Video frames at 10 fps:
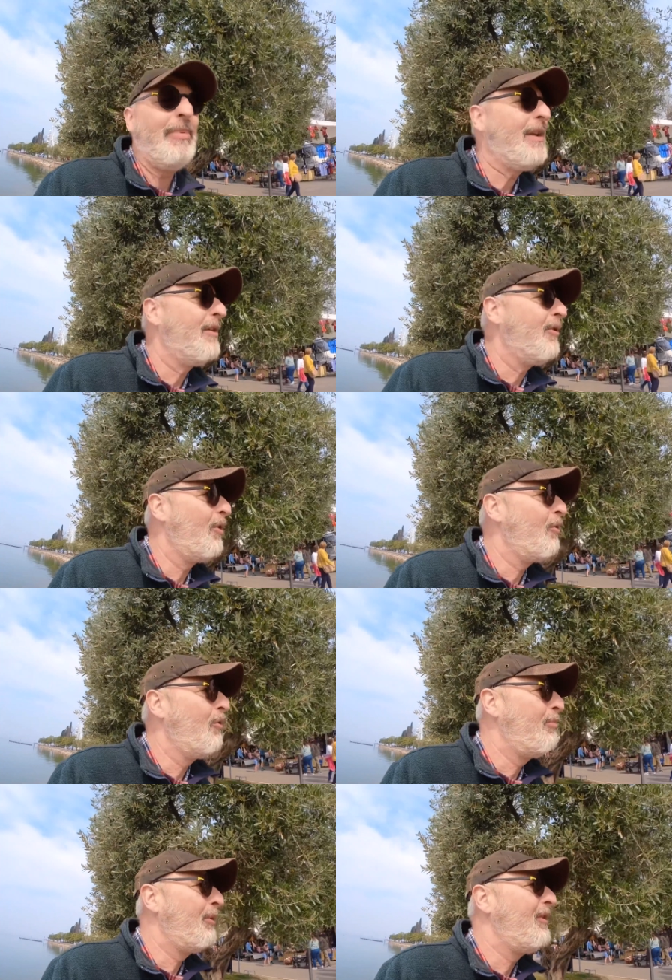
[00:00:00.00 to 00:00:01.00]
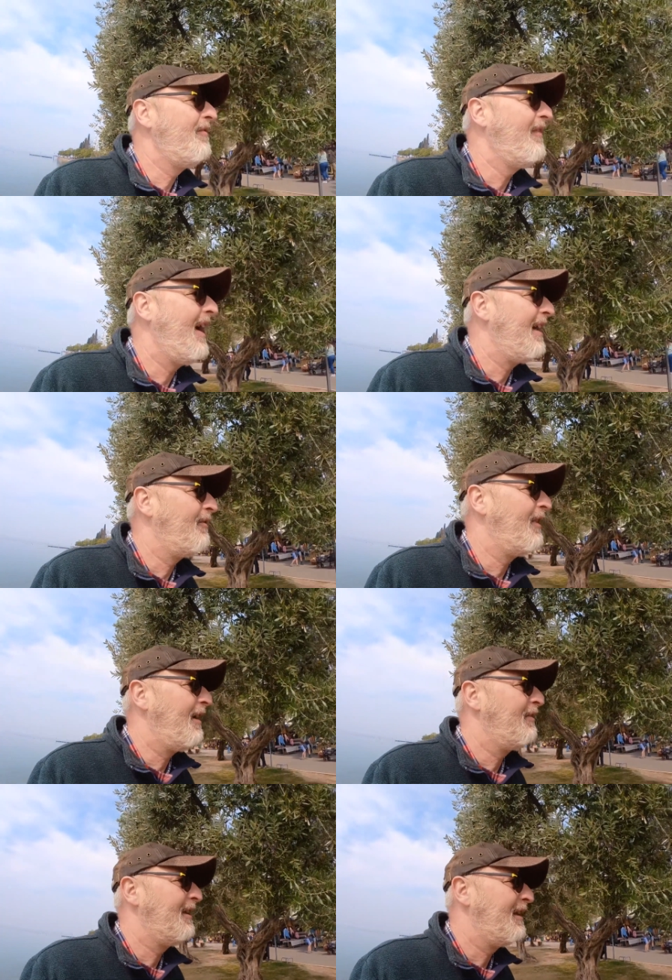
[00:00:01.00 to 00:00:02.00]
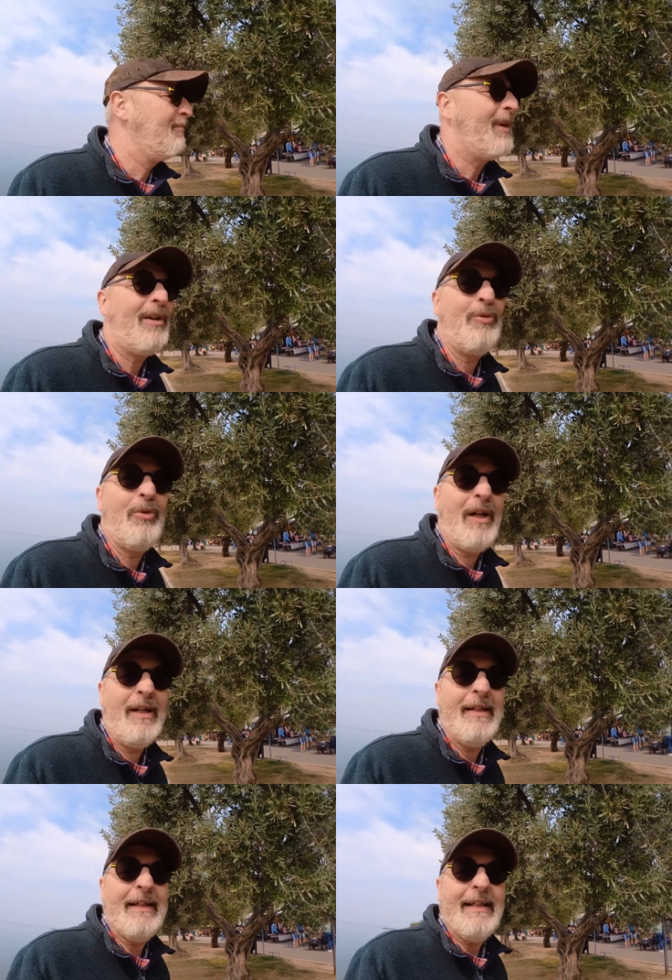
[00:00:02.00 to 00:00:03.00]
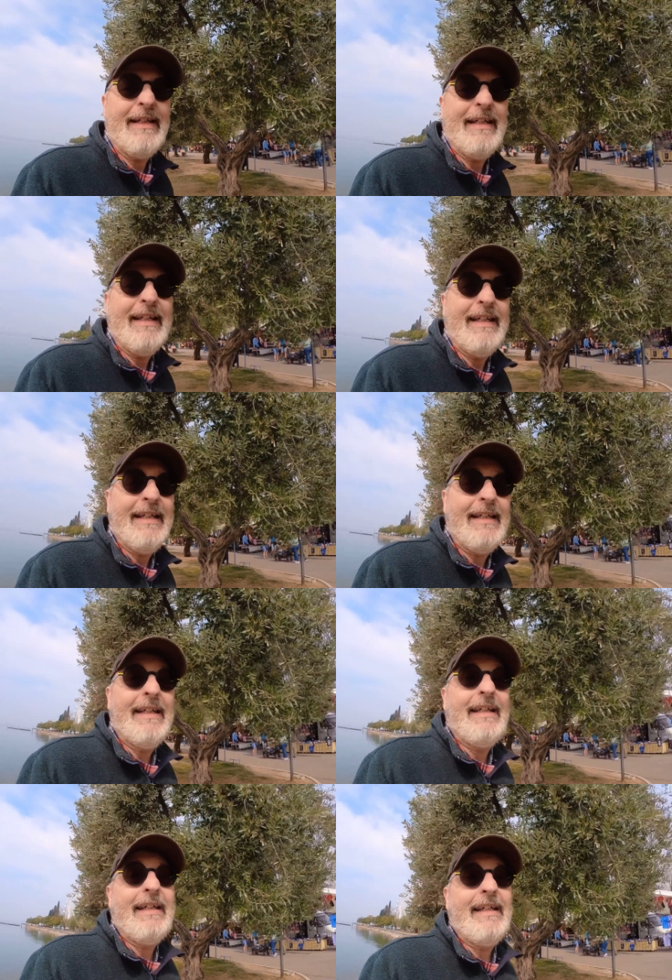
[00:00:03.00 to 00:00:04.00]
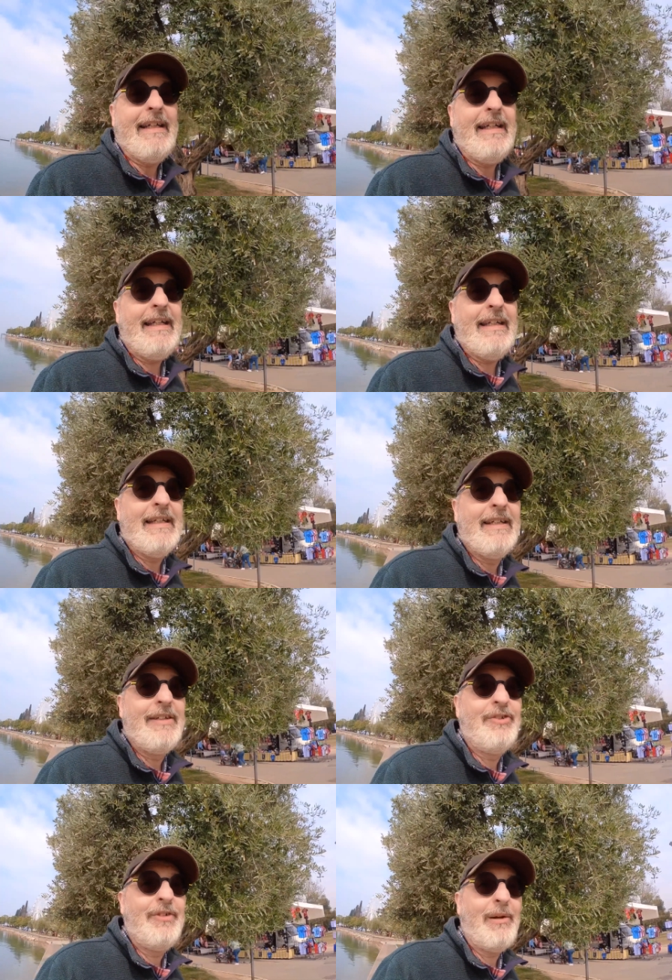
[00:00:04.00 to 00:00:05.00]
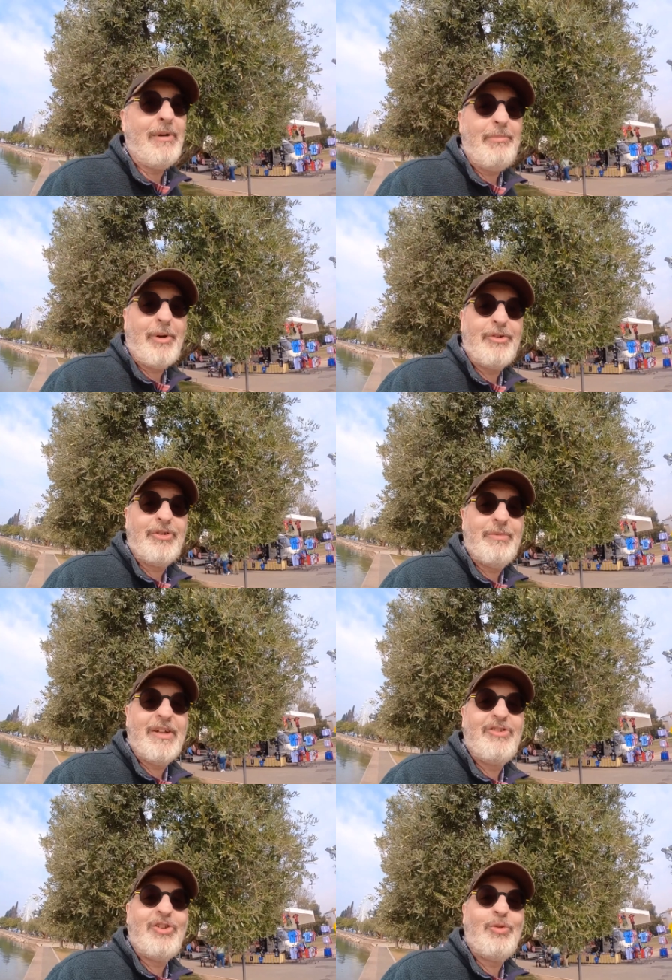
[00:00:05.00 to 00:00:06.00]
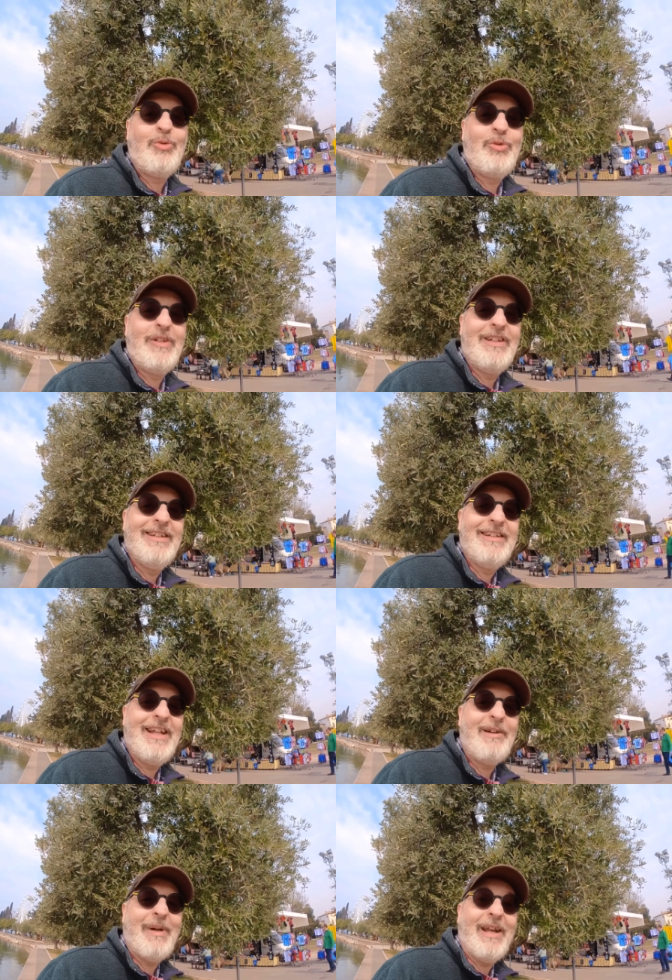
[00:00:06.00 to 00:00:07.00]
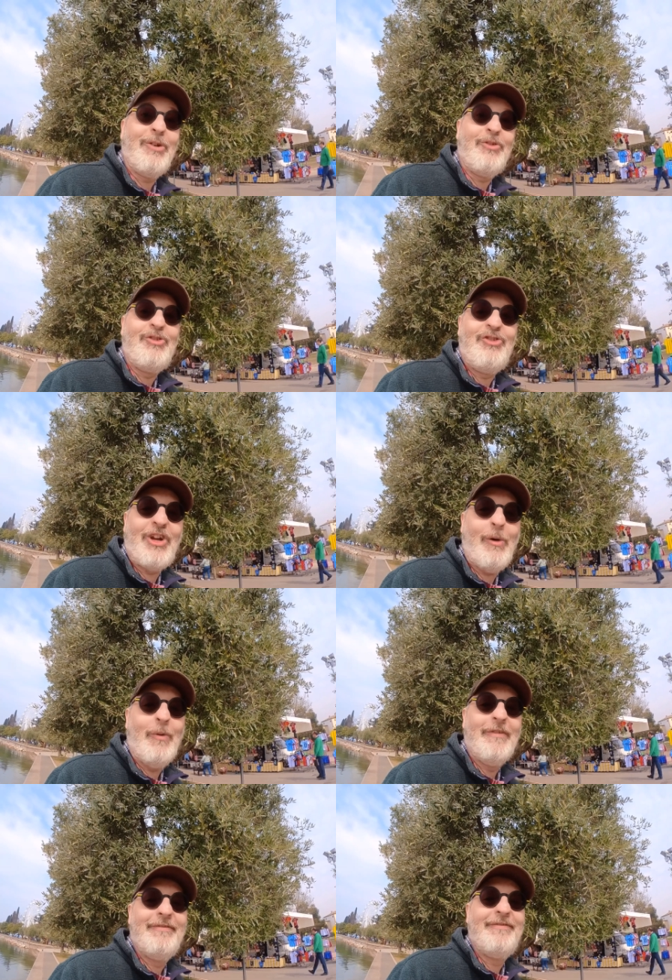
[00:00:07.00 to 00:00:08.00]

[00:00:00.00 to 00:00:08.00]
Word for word: piccolo colpo d'inverno un calo delle temperature e ci vediamo alla prossima ciao a tutti da Armando ciao